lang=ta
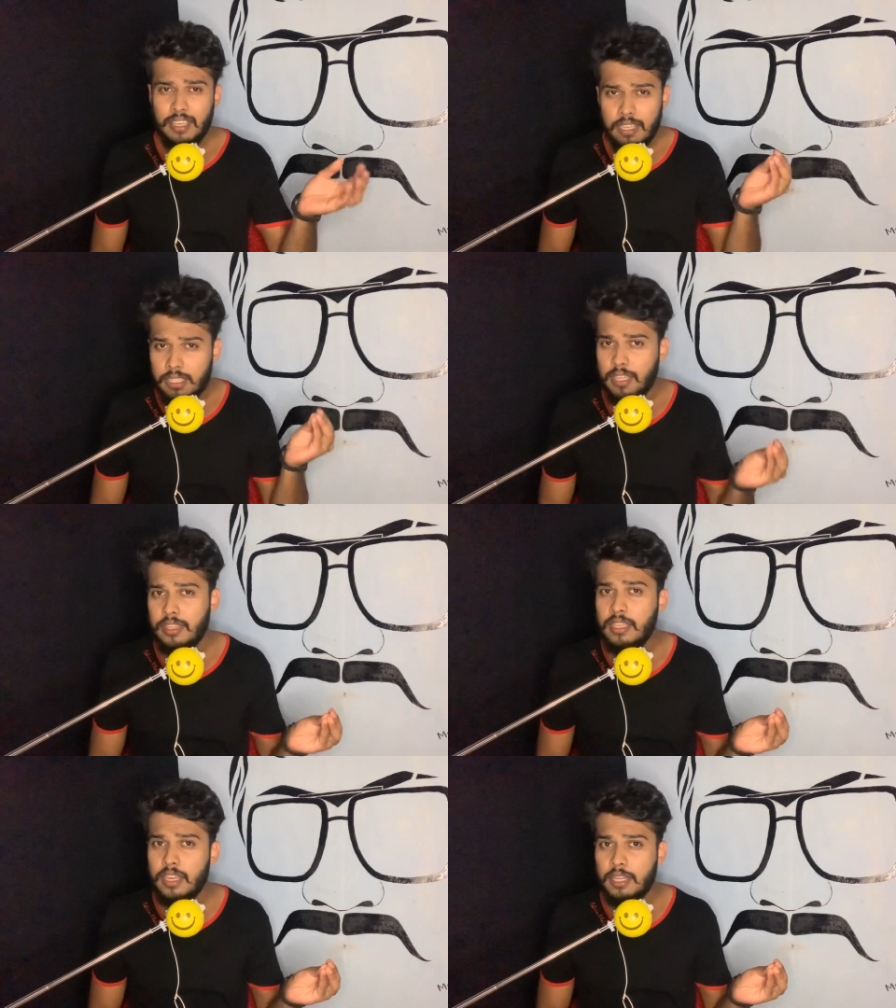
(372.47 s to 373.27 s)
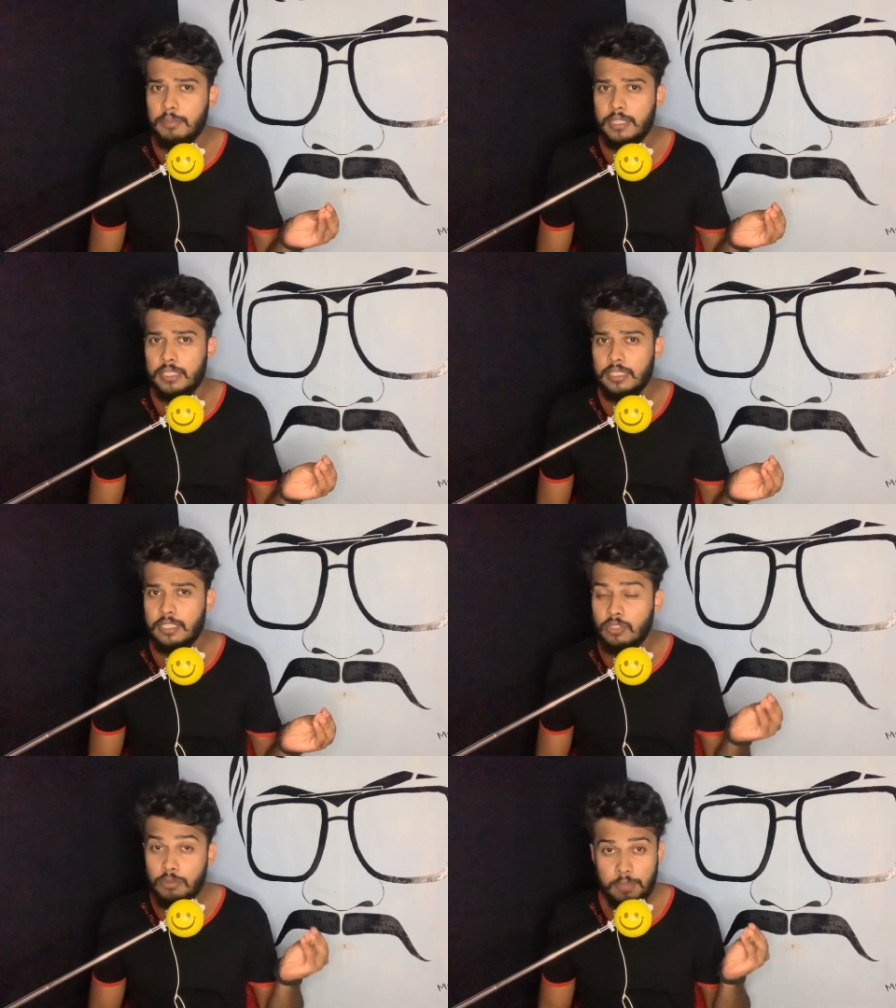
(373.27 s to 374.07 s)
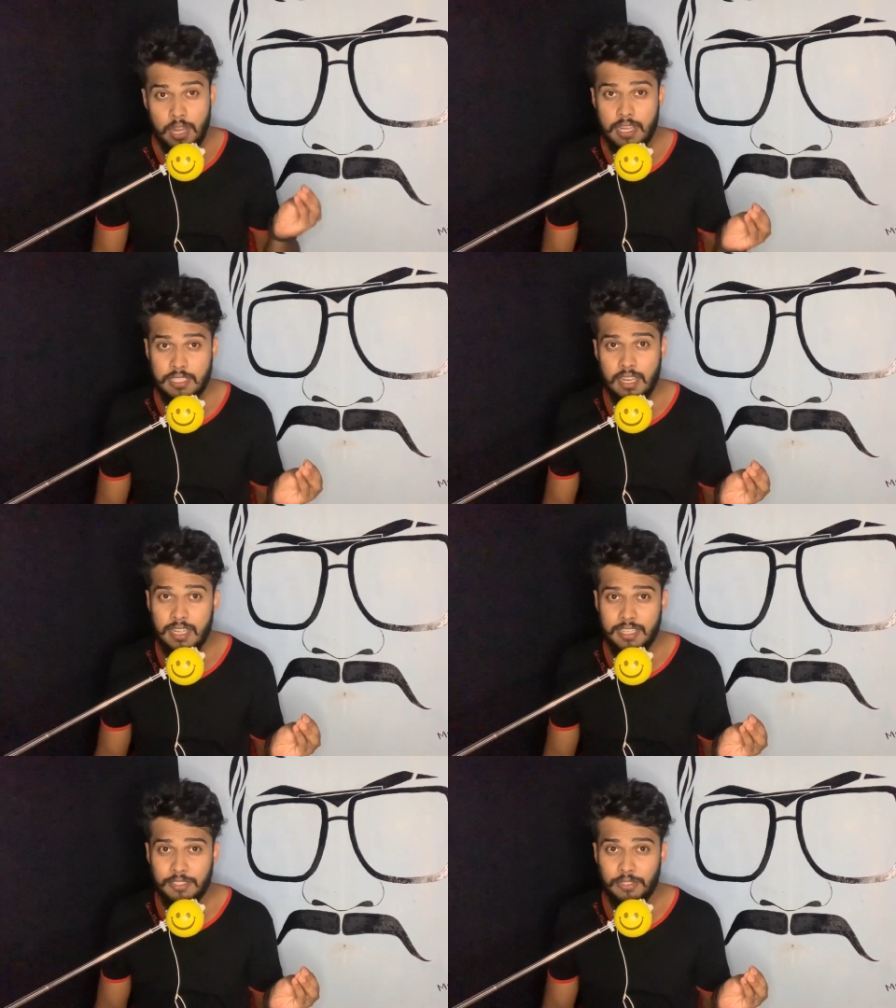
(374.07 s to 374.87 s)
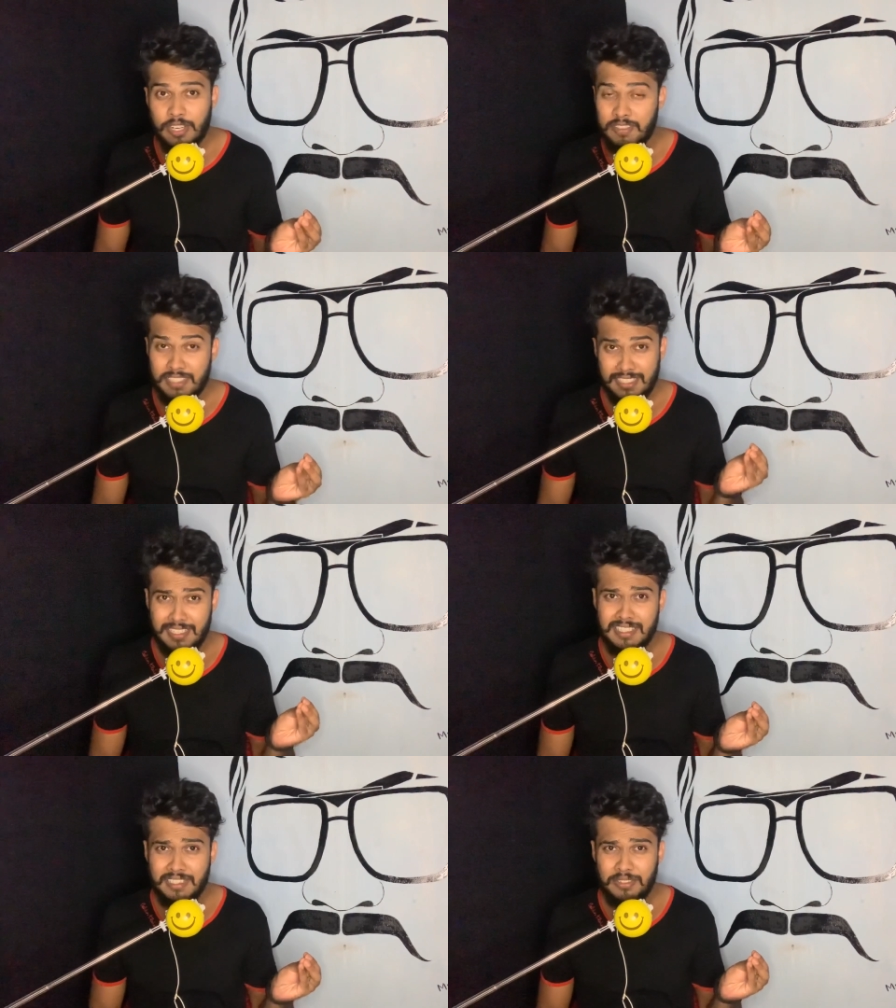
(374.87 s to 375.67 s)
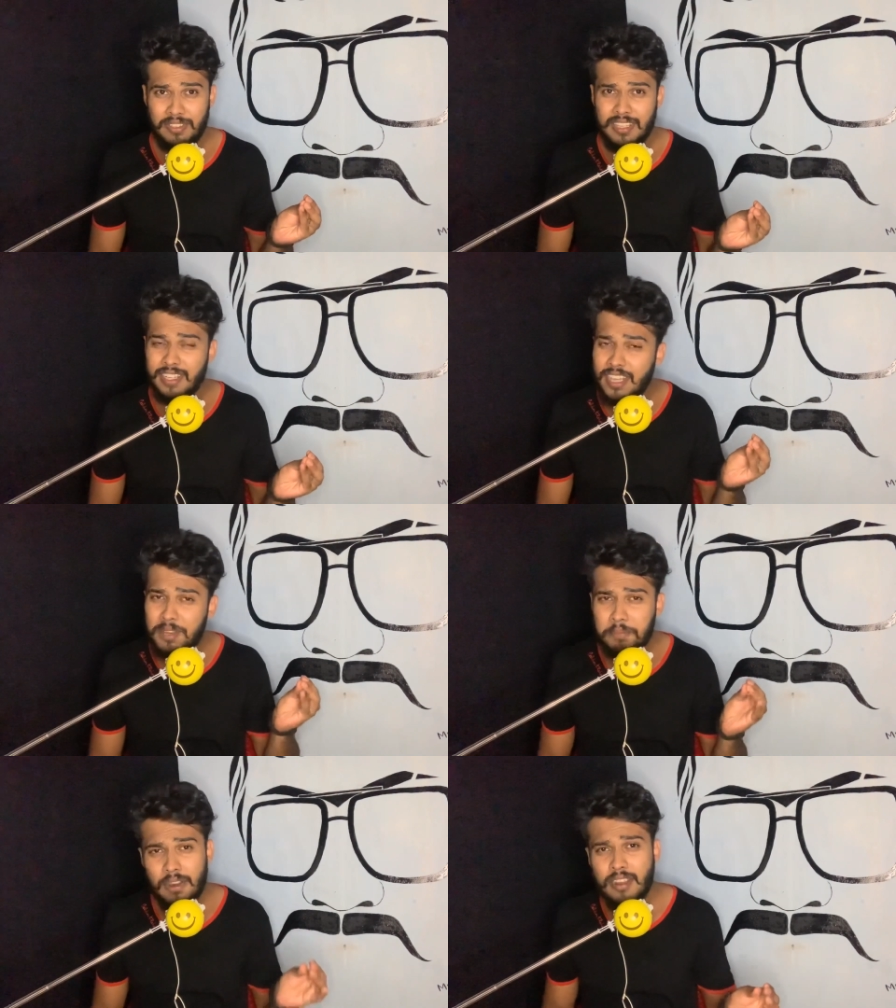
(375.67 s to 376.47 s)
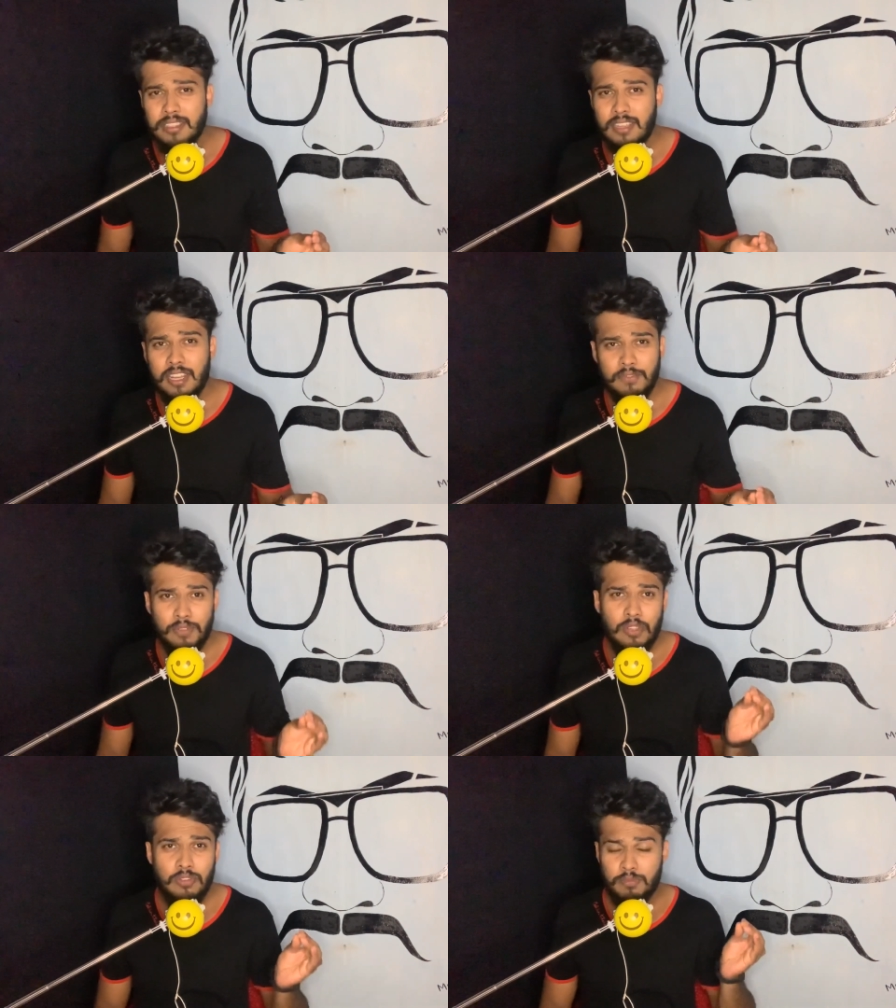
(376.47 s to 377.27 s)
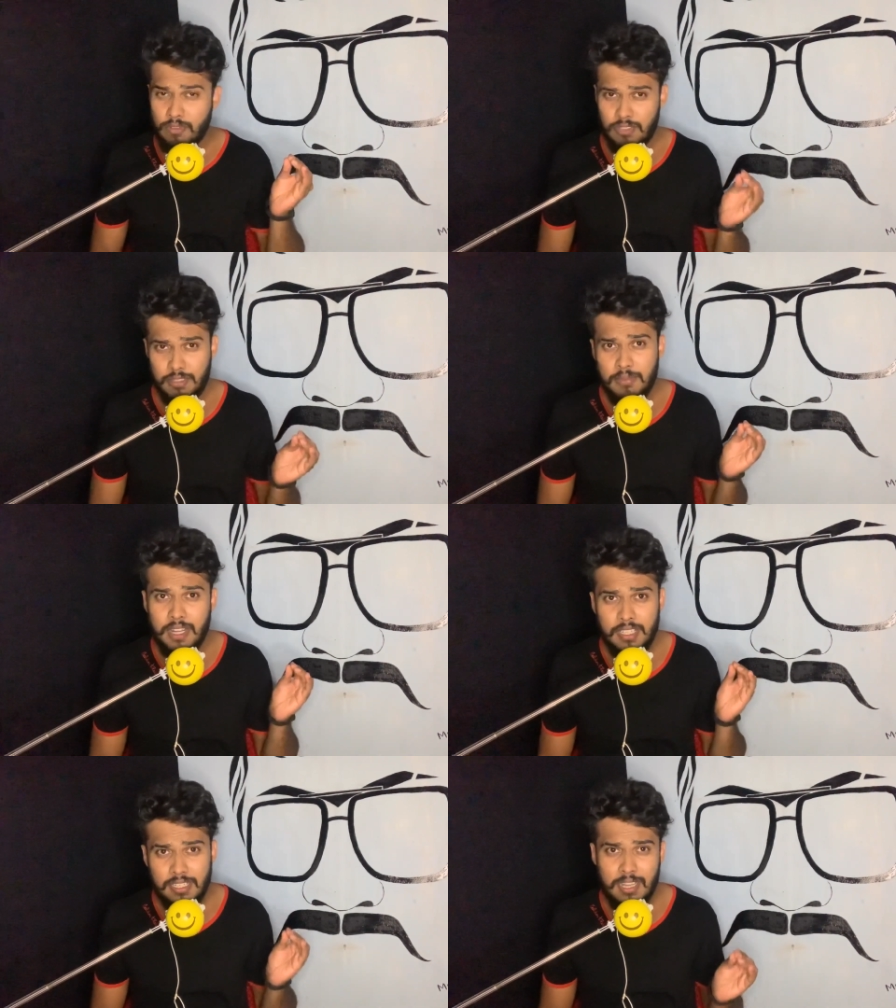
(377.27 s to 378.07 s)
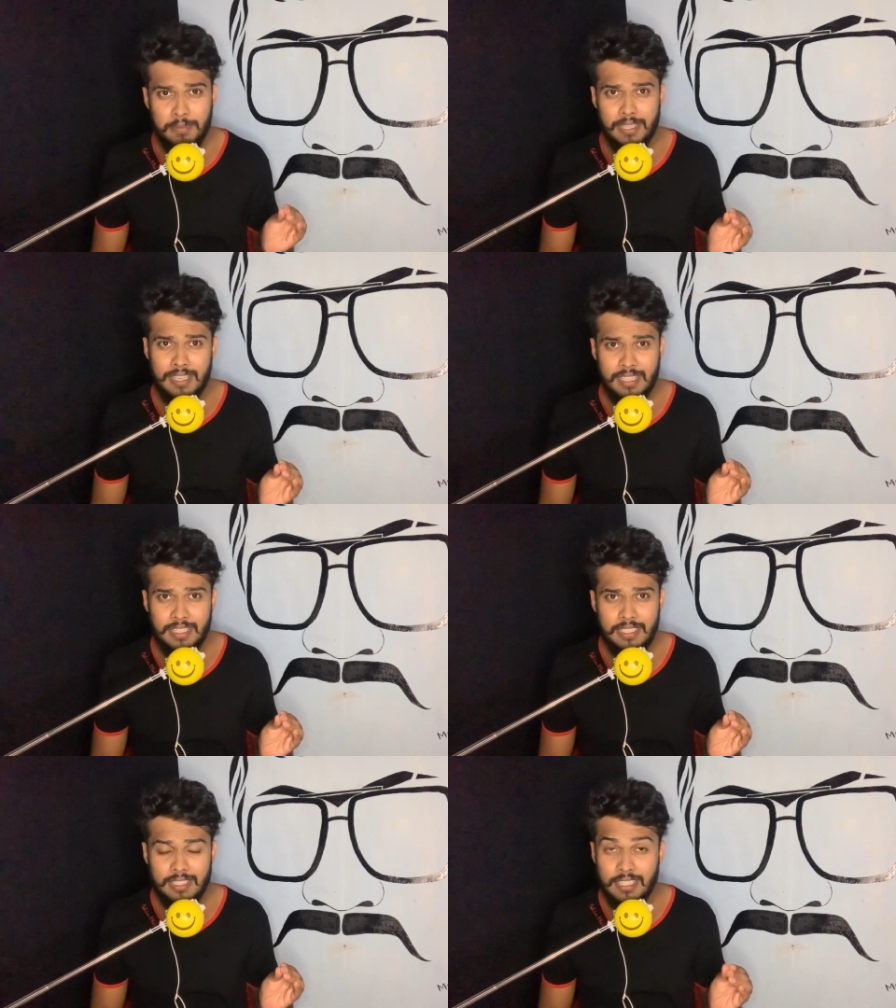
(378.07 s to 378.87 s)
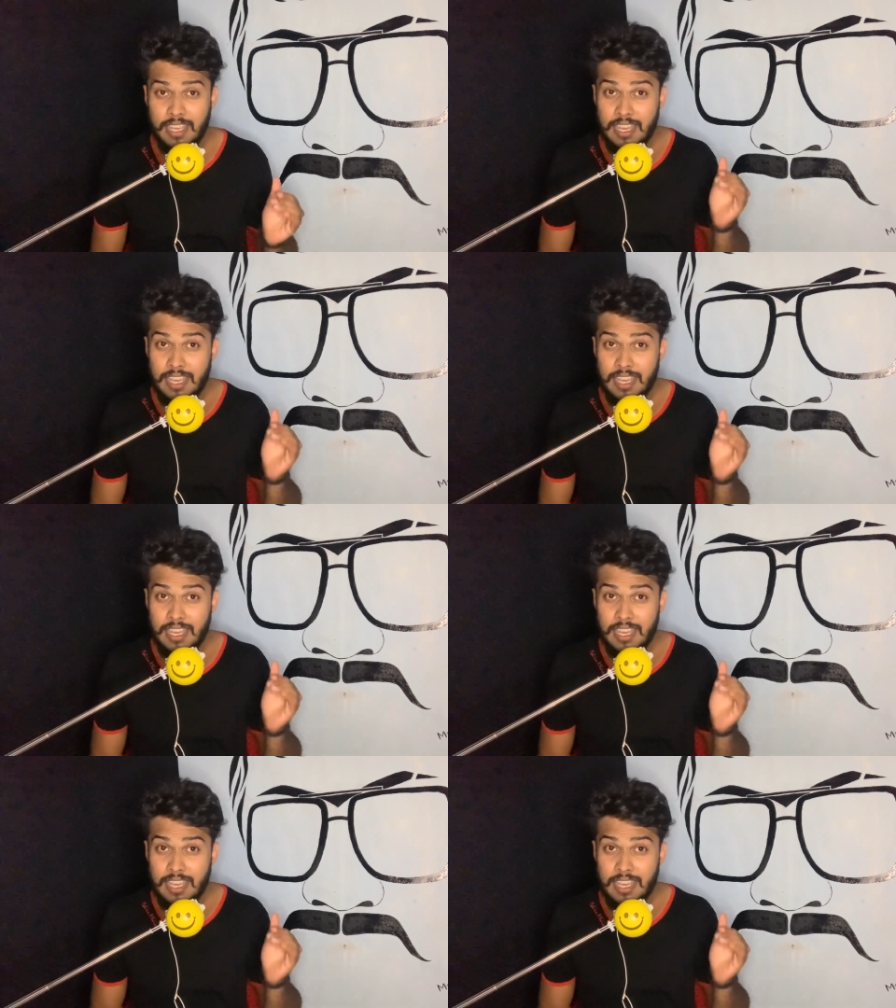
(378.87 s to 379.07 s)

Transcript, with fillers: இது எந்த இடமண்டு இது ஒரு பாடசாலை என்று சொல்ல அவர் சிரிச்சிட்டு சொன்னார் ஏன் பாடசாலை இவ்வளோ ஒரு மோசமான நிலைமையில் இருக்குது